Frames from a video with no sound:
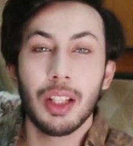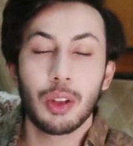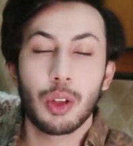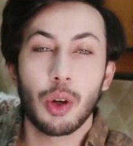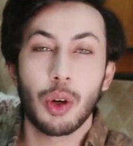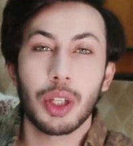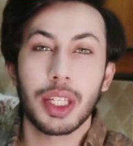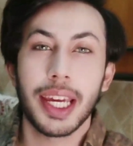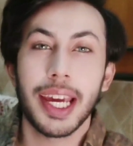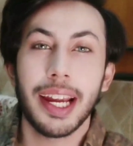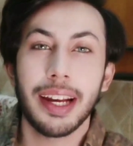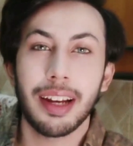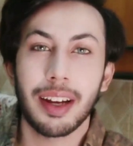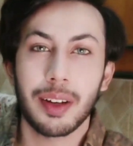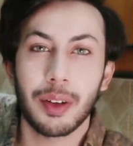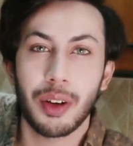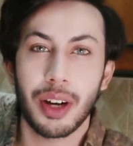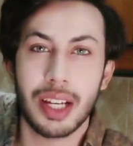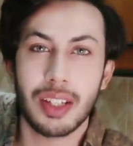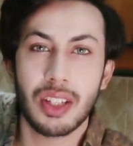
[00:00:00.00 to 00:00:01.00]
तो ये है
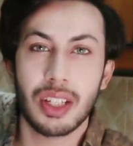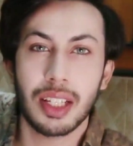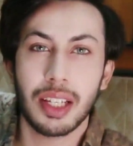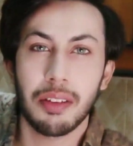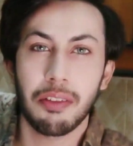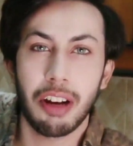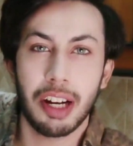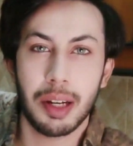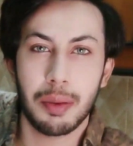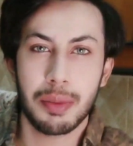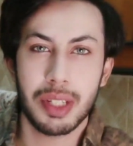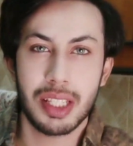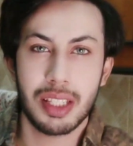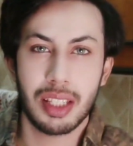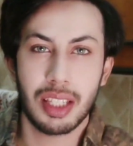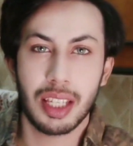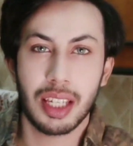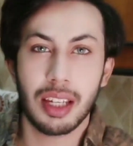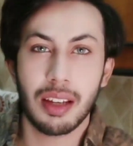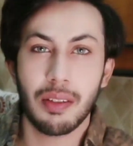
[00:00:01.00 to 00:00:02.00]
डॉक्टर आशिर की वाइटामिन
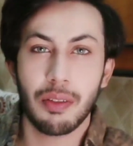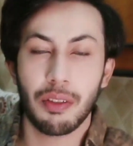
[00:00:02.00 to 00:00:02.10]
सी